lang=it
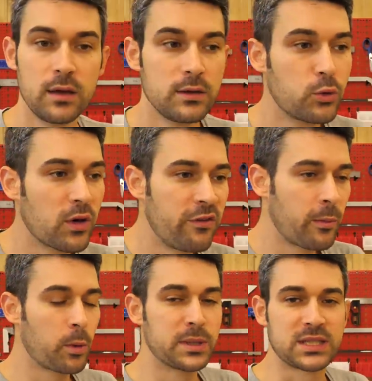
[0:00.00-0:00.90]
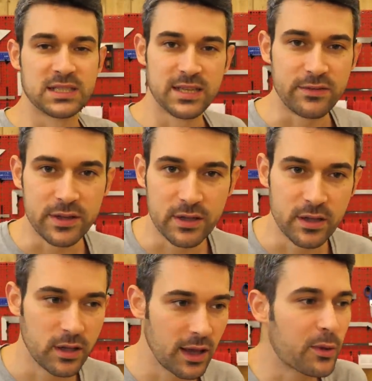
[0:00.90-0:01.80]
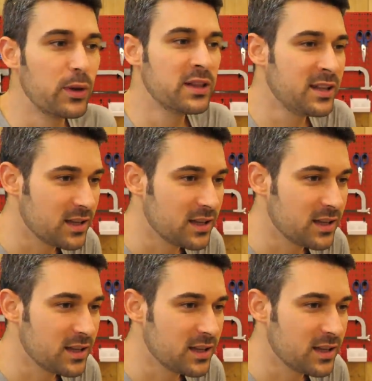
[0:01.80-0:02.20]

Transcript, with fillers: non avevamo abbastanza viti e quindi